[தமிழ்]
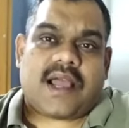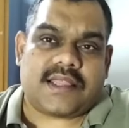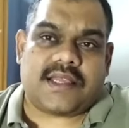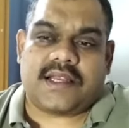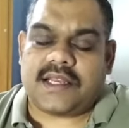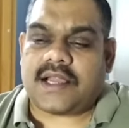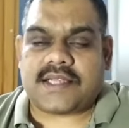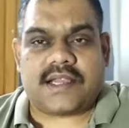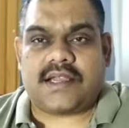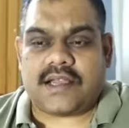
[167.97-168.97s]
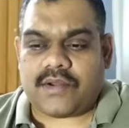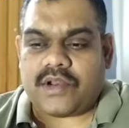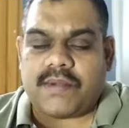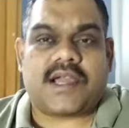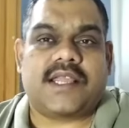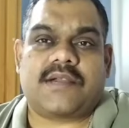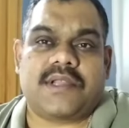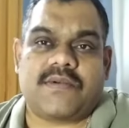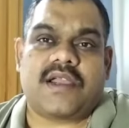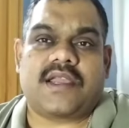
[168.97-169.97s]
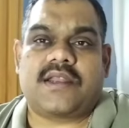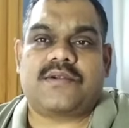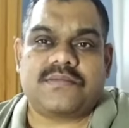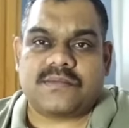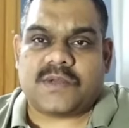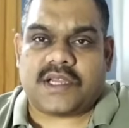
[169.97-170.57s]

அந்த அசங்க அவருடைய மக்கள் இயக்கம் நிர்வாகிகளுக்கும்